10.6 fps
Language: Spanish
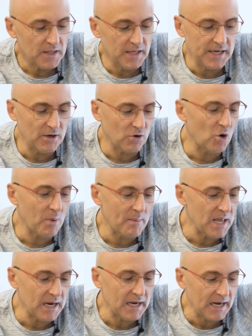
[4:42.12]
y creo que
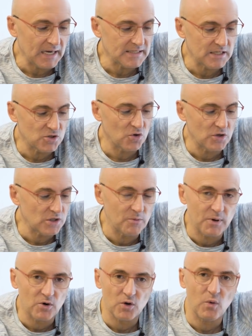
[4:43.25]
Aubameyang y Lacazette son dos de los
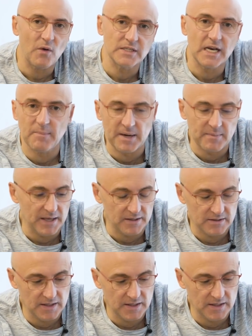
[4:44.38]
mejores jugadores de la Premier.